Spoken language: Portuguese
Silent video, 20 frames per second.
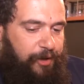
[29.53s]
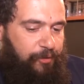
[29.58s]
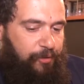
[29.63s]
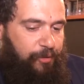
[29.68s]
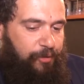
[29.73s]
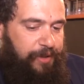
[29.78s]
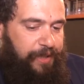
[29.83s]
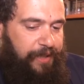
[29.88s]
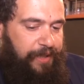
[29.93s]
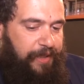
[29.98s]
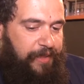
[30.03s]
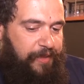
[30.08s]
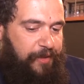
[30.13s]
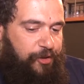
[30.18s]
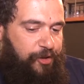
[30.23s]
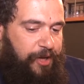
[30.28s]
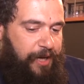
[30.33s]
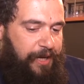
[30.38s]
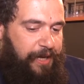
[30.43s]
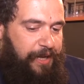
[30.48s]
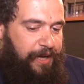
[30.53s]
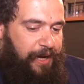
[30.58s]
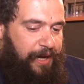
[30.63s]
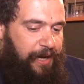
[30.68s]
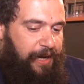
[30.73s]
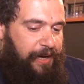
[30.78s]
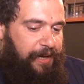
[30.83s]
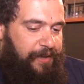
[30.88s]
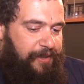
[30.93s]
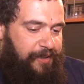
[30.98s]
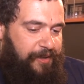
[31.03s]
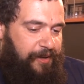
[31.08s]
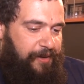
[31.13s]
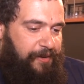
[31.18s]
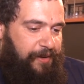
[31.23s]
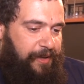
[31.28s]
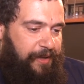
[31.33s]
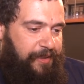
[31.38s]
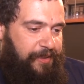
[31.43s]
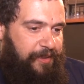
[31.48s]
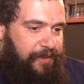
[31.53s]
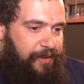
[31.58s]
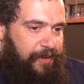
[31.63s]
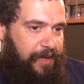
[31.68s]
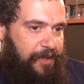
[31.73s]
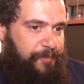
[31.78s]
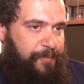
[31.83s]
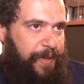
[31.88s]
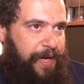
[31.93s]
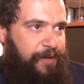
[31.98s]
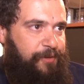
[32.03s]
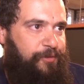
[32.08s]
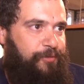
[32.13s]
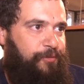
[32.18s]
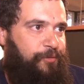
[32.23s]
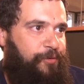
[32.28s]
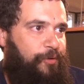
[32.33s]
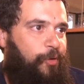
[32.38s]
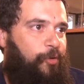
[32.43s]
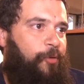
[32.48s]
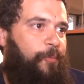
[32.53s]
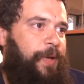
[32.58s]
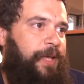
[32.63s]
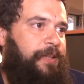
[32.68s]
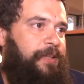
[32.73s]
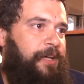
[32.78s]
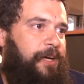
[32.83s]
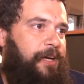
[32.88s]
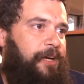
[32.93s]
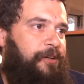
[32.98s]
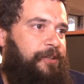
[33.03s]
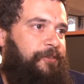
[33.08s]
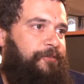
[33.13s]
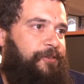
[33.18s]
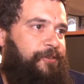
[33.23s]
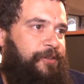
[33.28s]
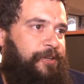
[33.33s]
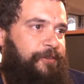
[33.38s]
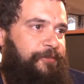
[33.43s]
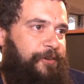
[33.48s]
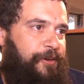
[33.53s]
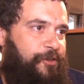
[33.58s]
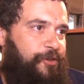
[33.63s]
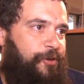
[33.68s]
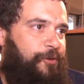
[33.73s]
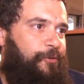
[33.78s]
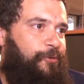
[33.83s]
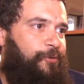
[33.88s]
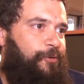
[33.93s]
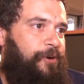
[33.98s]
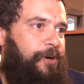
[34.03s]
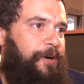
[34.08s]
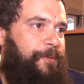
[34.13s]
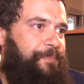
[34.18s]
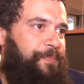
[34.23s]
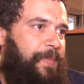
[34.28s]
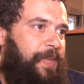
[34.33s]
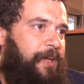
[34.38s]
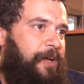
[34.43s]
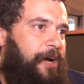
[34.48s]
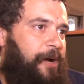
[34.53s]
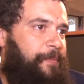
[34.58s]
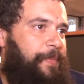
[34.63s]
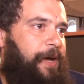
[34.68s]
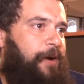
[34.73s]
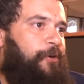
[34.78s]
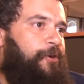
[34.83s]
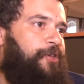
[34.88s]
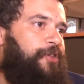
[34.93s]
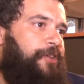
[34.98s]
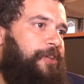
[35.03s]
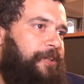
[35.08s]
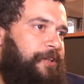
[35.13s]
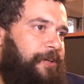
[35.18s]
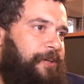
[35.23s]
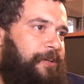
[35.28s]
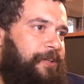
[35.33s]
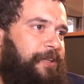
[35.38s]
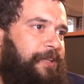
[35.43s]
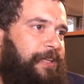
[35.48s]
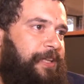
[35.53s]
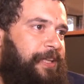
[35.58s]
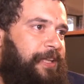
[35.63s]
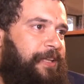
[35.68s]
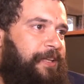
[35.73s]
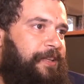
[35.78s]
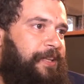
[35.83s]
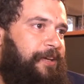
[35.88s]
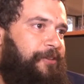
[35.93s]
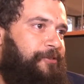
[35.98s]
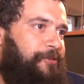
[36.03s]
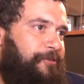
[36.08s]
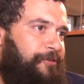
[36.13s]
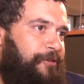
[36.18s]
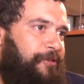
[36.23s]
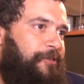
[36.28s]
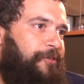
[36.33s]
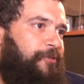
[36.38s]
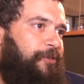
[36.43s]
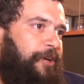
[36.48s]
Eu decidi aliar essa, esse aspecto do documental, da fotografia de rua, à minha rotina dentro dos